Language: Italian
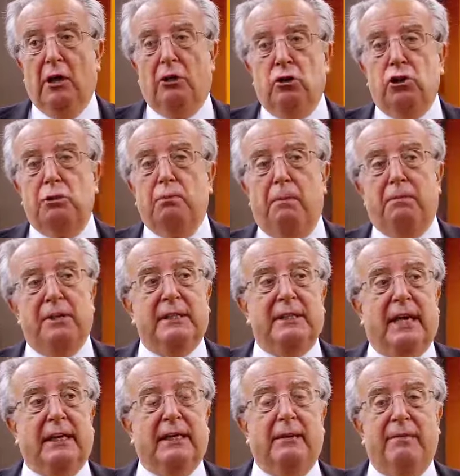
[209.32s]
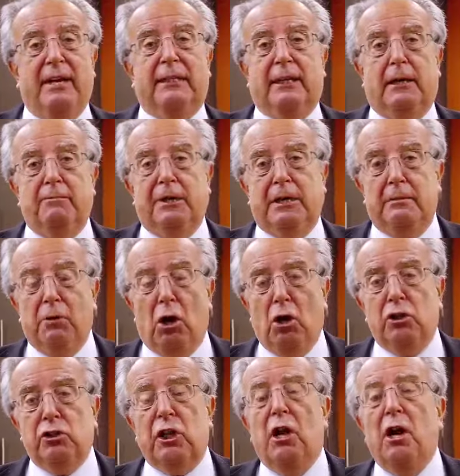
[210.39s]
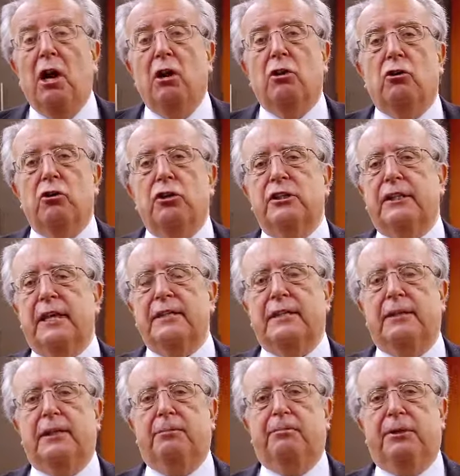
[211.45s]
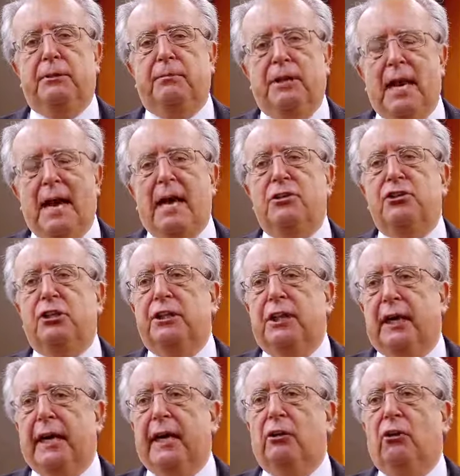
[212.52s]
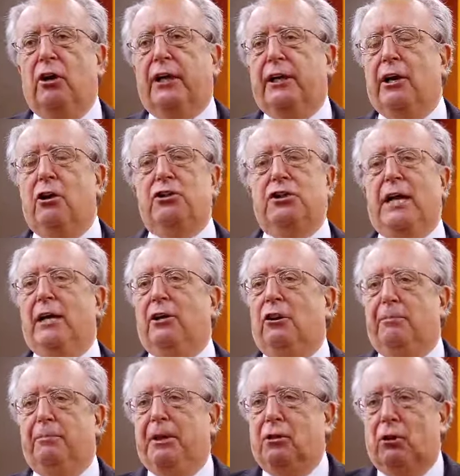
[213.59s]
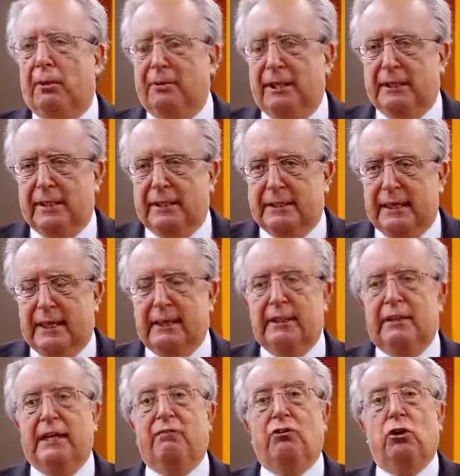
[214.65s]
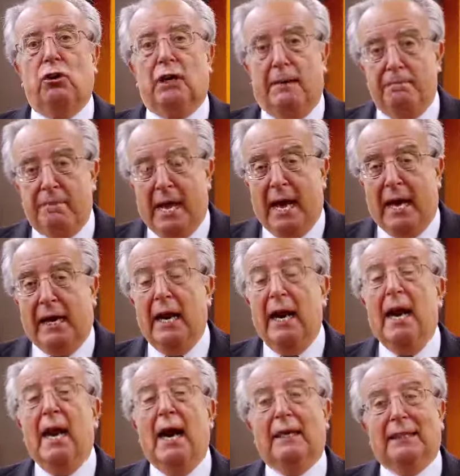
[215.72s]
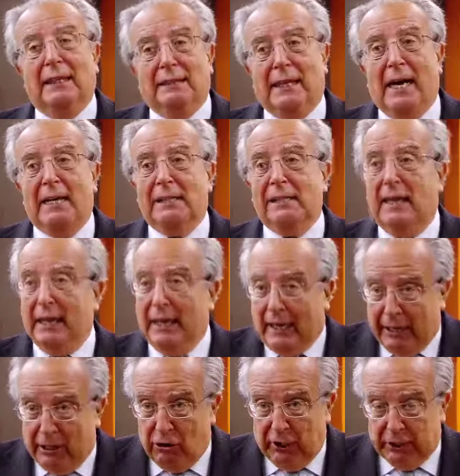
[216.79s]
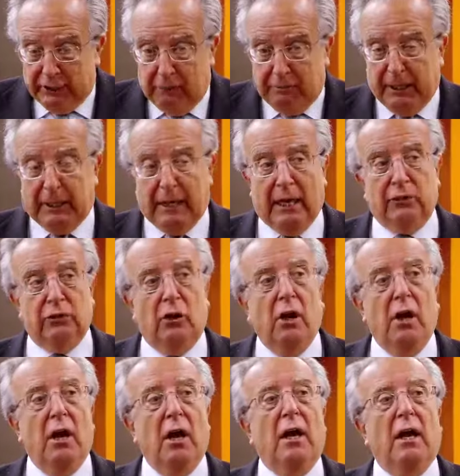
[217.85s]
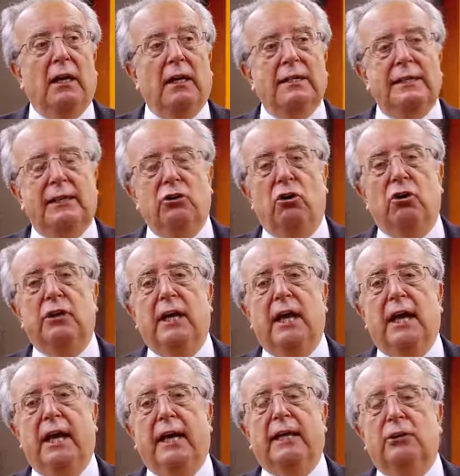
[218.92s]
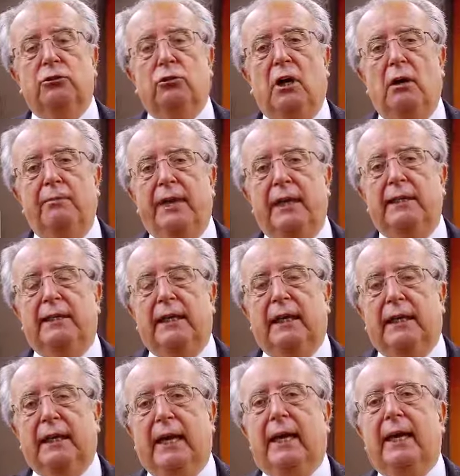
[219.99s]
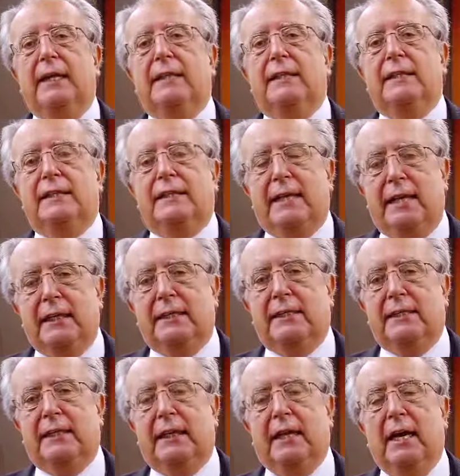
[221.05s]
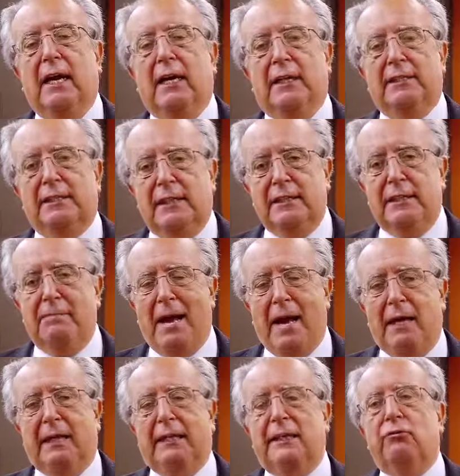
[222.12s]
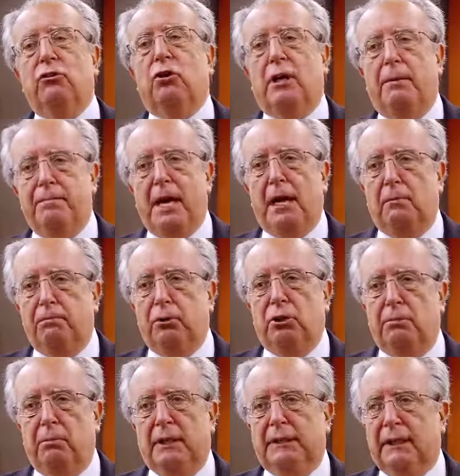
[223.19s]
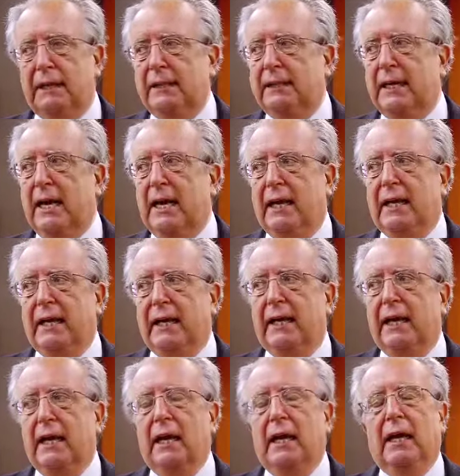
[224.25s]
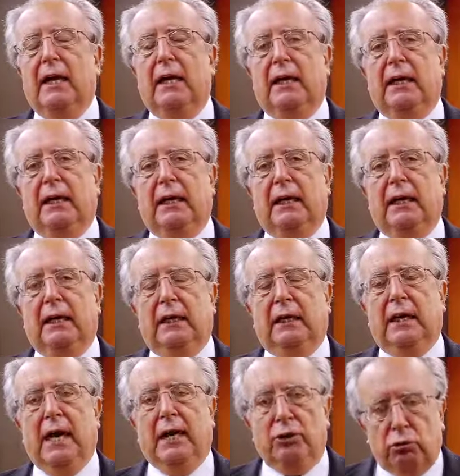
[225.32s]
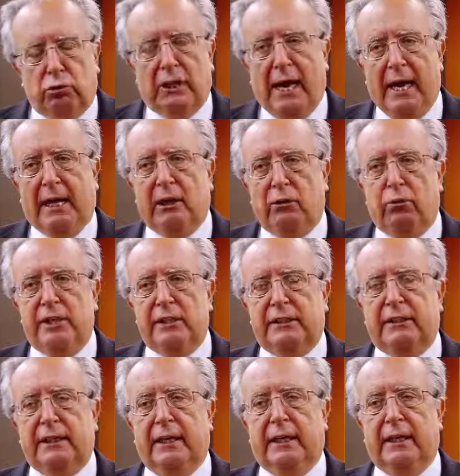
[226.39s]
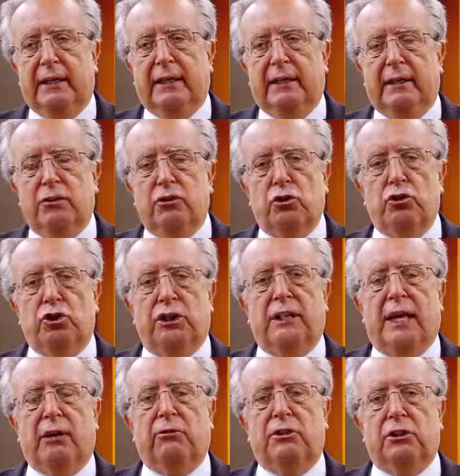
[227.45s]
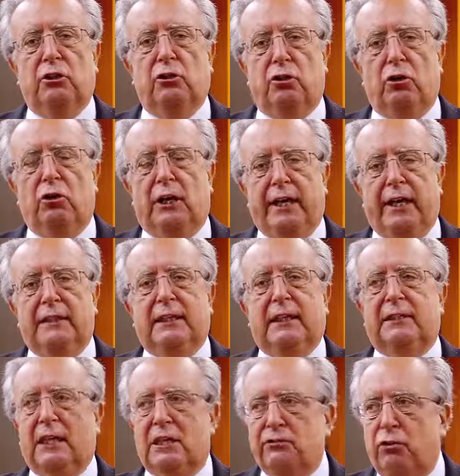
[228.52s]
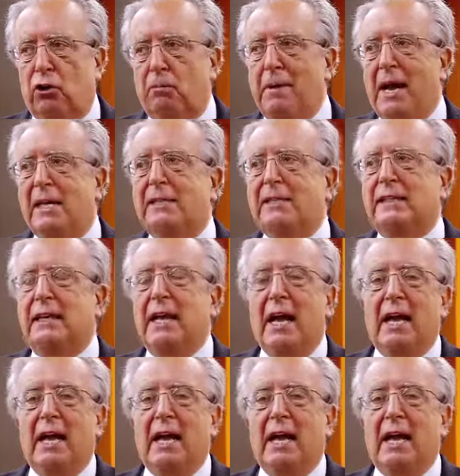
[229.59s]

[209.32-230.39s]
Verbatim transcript: Non si può pensare di emettere mini bonds con gli stessi tipi di bilanci, di regole che oggi hanno le piccole e medie aziende. Devono cambiare, adattarsi alle regole del mercato. La seconda è naturalmente che stessi, le stesse banche devono cambiare un po' di mentalità e eh, aiutare queste eh, società e questi loro clienti a trasformarsi